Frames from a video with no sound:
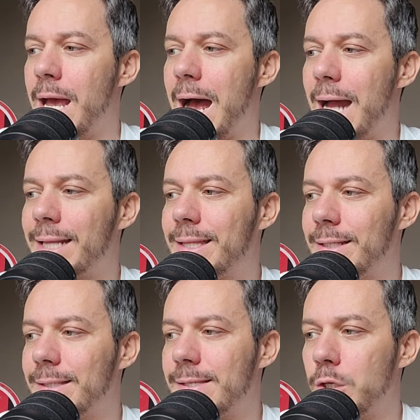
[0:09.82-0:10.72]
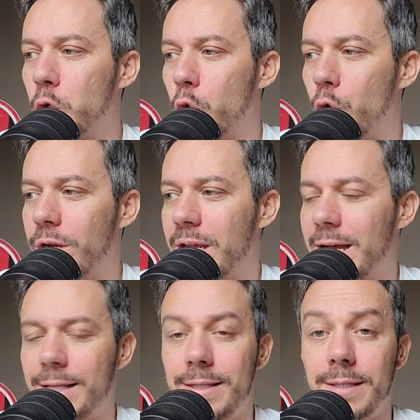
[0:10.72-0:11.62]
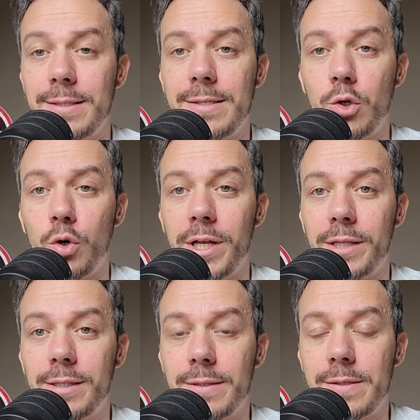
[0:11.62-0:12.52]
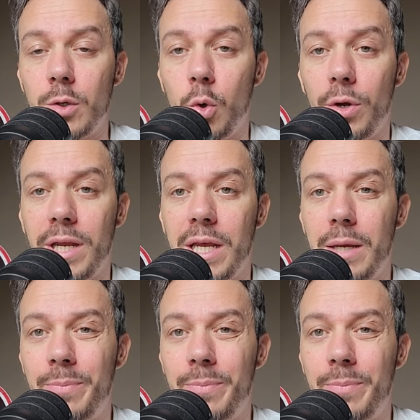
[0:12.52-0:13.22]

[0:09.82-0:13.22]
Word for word: Attenzione, attenzione, attenzione,